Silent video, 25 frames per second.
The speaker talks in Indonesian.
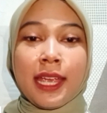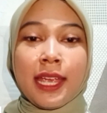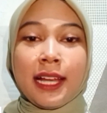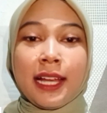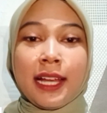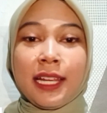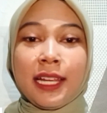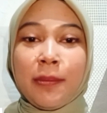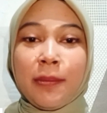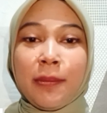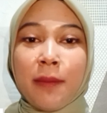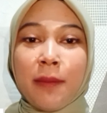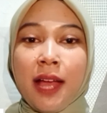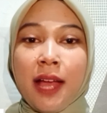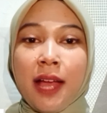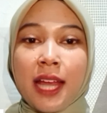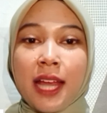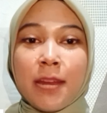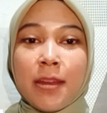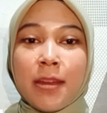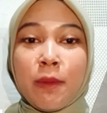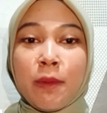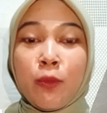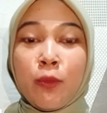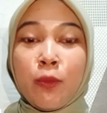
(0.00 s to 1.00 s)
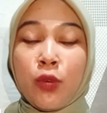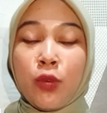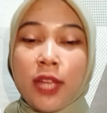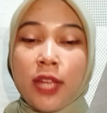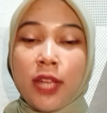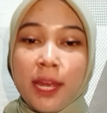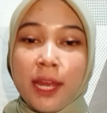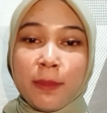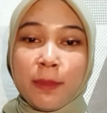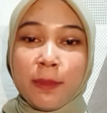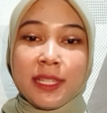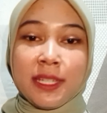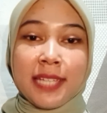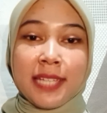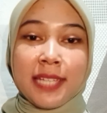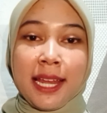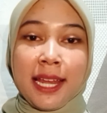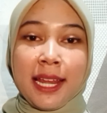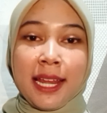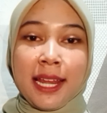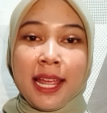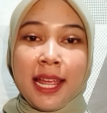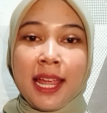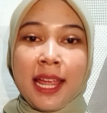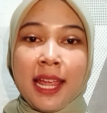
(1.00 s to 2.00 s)
yang kelima ada pemulihan
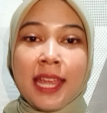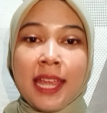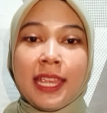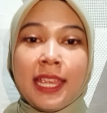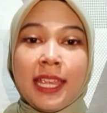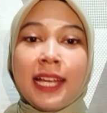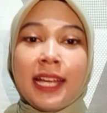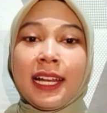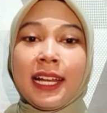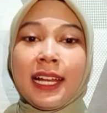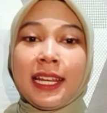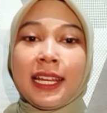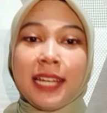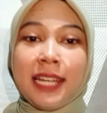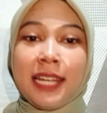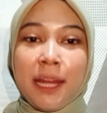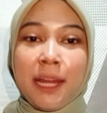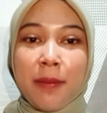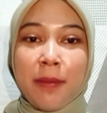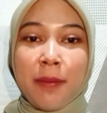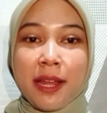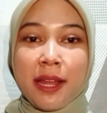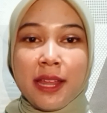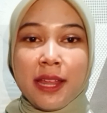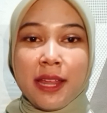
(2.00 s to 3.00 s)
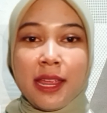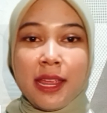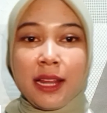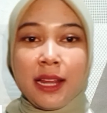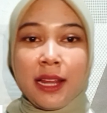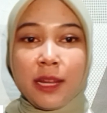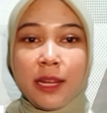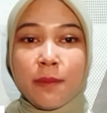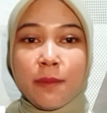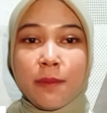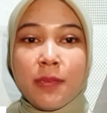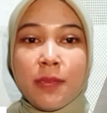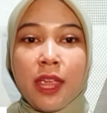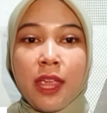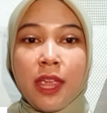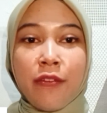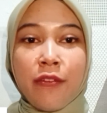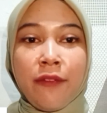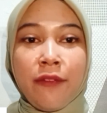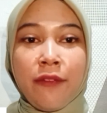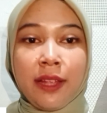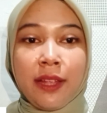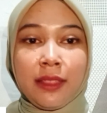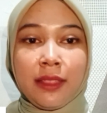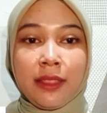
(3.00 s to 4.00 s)
bencana, yang keenam ada yang lebih
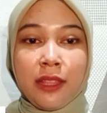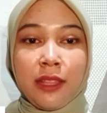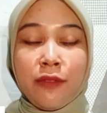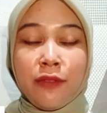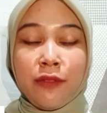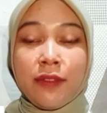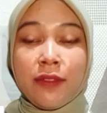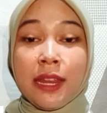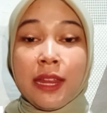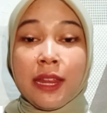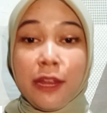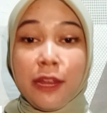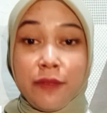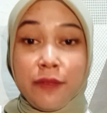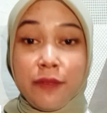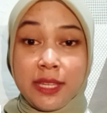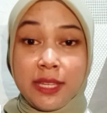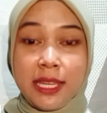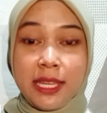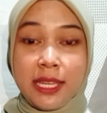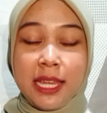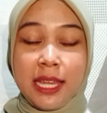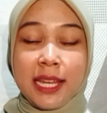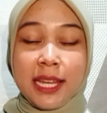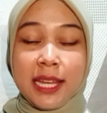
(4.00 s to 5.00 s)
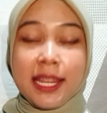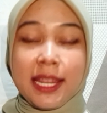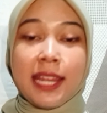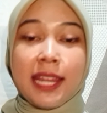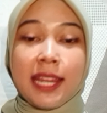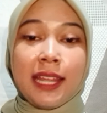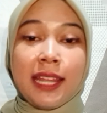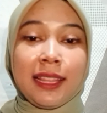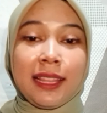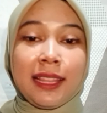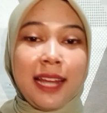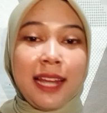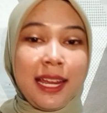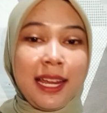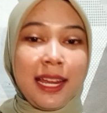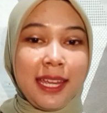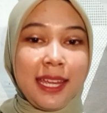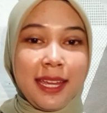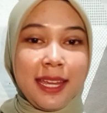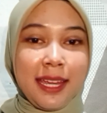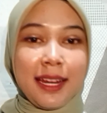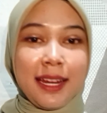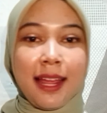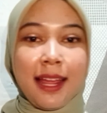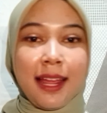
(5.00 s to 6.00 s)
efektif dan efisien, dan yang
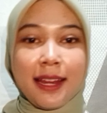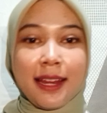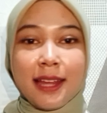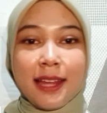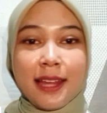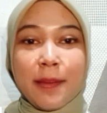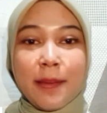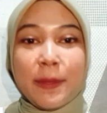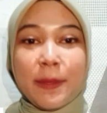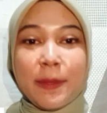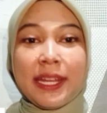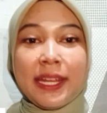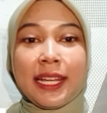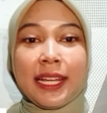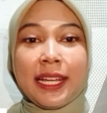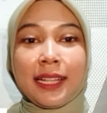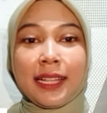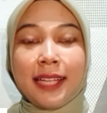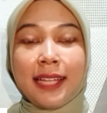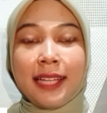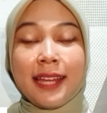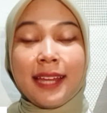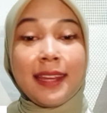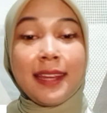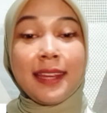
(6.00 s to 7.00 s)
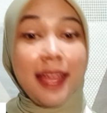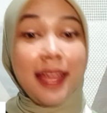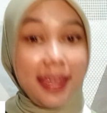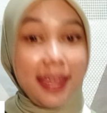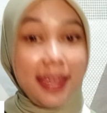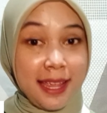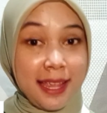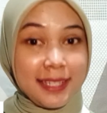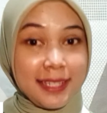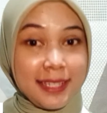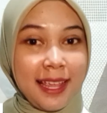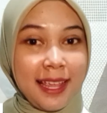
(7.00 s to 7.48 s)
terakhir ada meningkatkan daya